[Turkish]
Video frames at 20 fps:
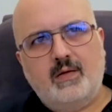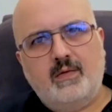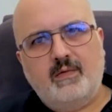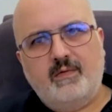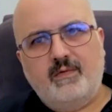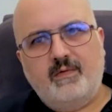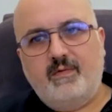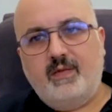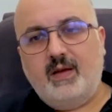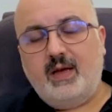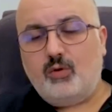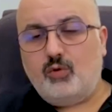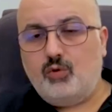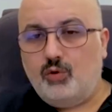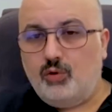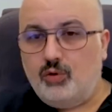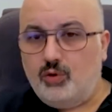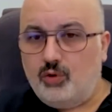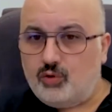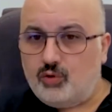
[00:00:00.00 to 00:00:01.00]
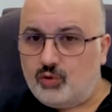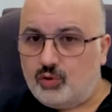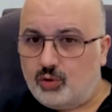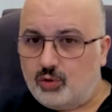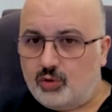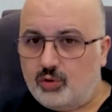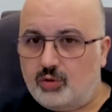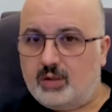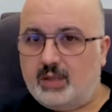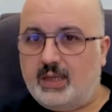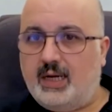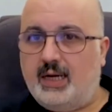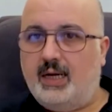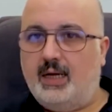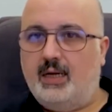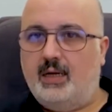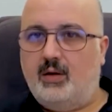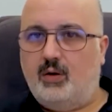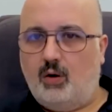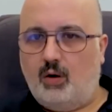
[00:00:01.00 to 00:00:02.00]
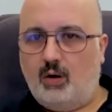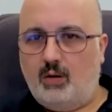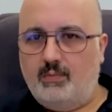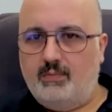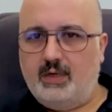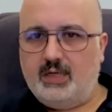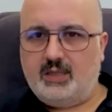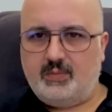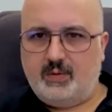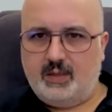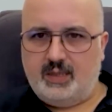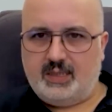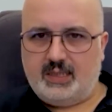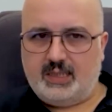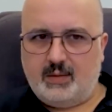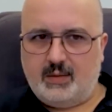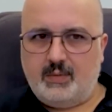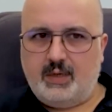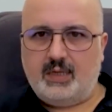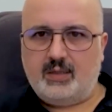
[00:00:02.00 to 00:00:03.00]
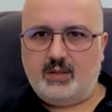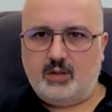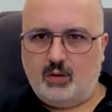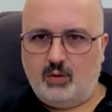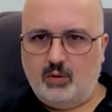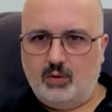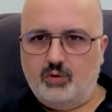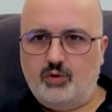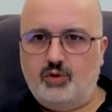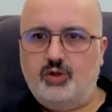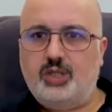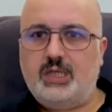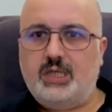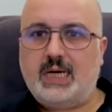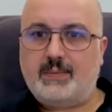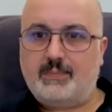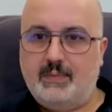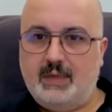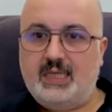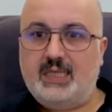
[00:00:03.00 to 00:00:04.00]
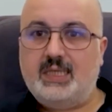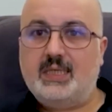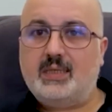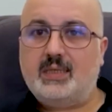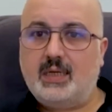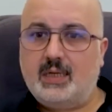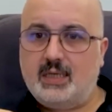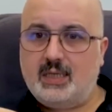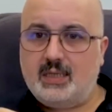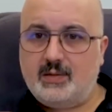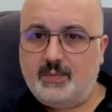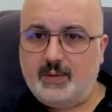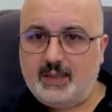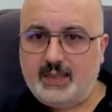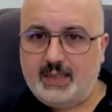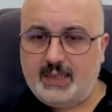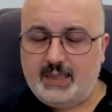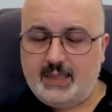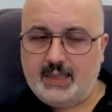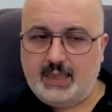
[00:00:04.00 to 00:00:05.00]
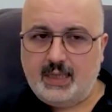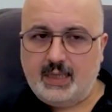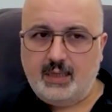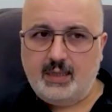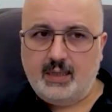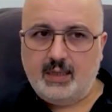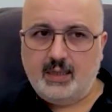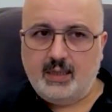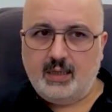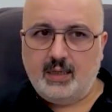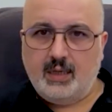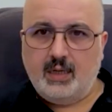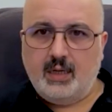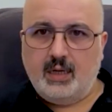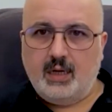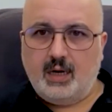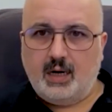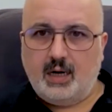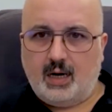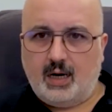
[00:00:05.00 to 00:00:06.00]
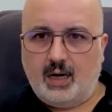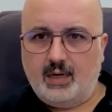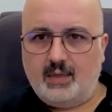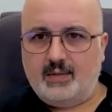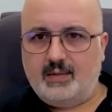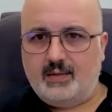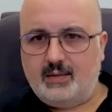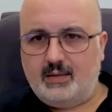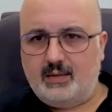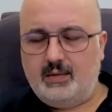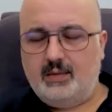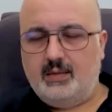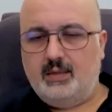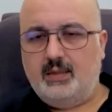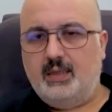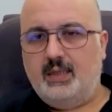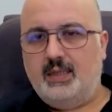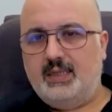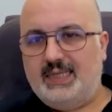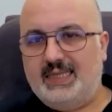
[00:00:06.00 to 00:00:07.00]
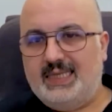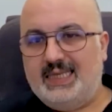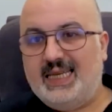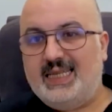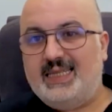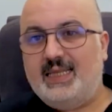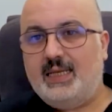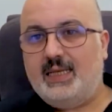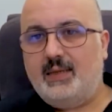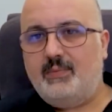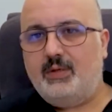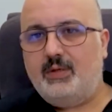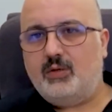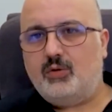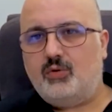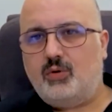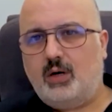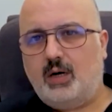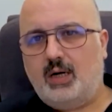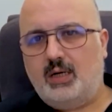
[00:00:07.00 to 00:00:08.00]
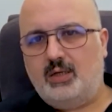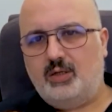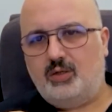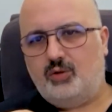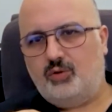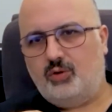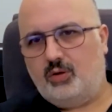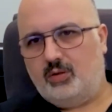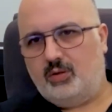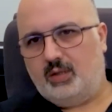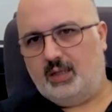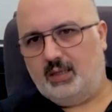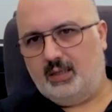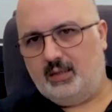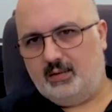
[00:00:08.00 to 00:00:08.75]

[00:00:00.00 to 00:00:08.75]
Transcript: Ve günün sonunda 15 Mayıs sabahında oluşacak meclis aritmetiğinde artık yedili bir koalisyonla